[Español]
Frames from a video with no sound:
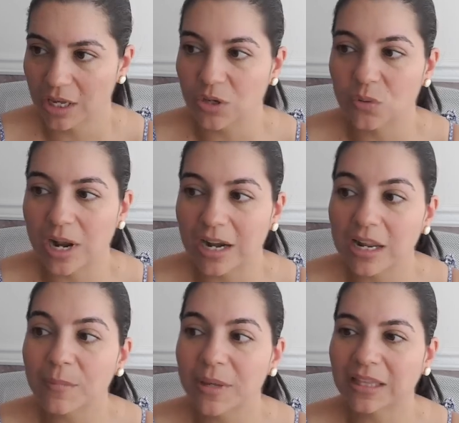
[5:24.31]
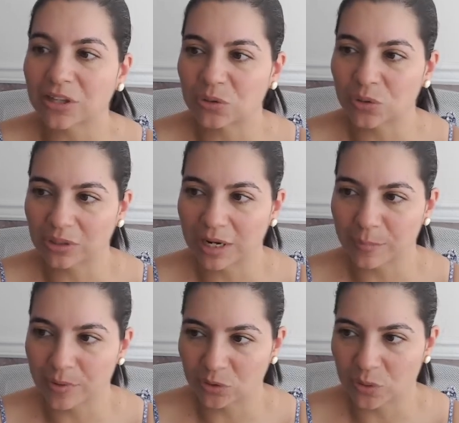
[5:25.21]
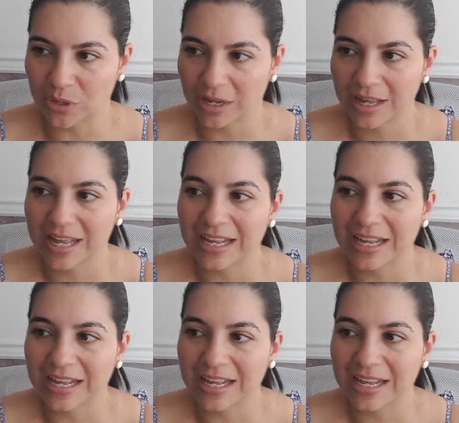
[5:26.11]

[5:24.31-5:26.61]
y una limitación de la persona